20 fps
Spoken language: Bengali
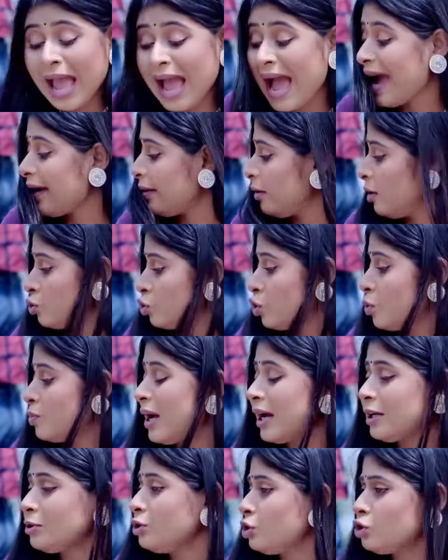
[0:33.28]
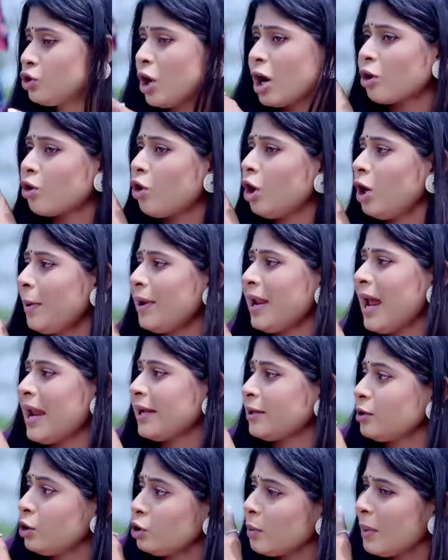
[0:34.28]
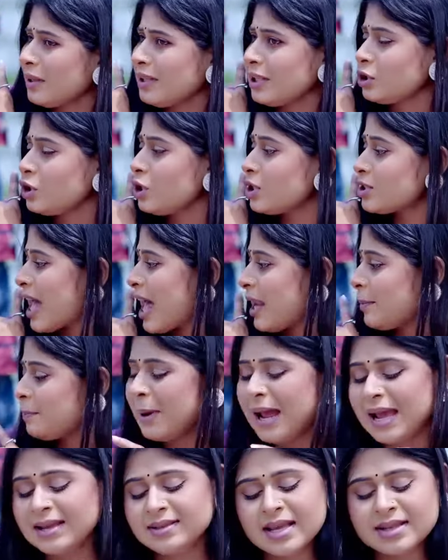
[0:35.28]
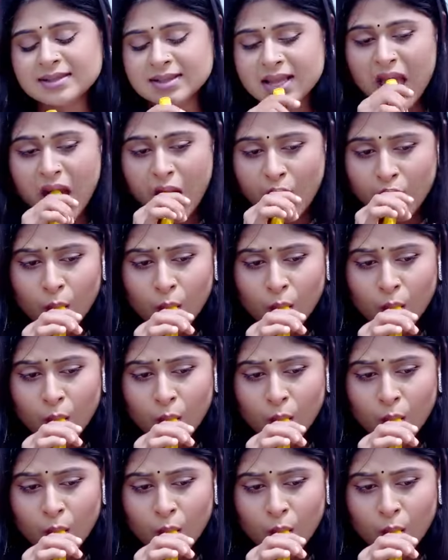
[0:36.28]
এই তোমরা কেন চোখ খুলবে না এটা তো তোমাদের জন্য সারপ্রাইজ আছে